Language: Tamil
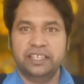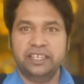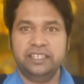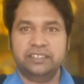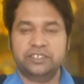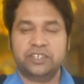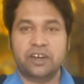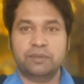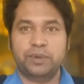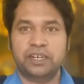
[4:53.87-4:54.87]
இதயத்தை
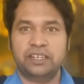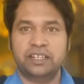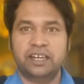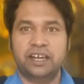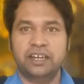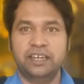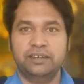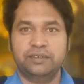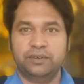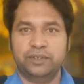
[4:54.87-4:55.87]
ஸ்ட்ராங் பண்ணுறதுக்கான
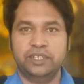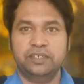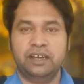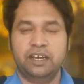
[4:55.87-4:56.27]
ஒரு